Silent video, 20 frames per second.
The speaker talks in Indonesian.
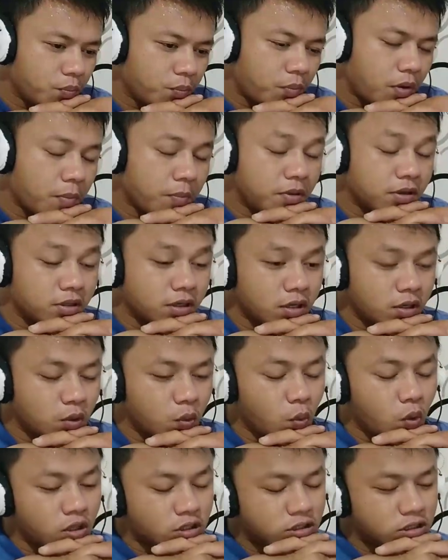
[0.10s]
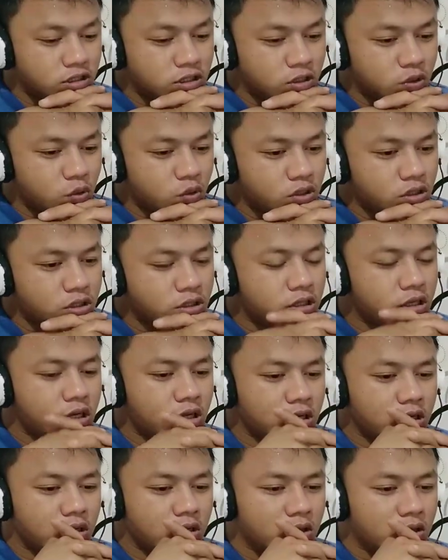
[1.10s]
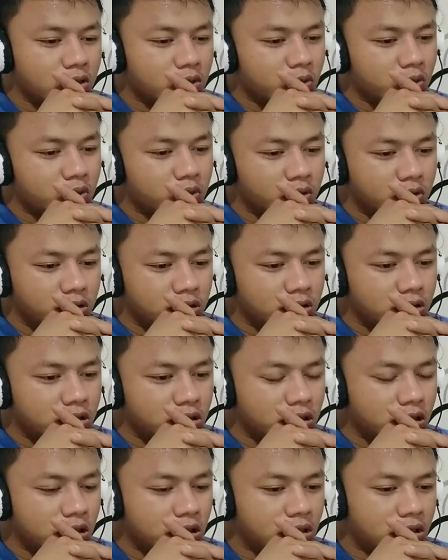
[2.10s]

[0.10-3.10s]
pabrik terluas di dunia. Seperti pengeringan Gila.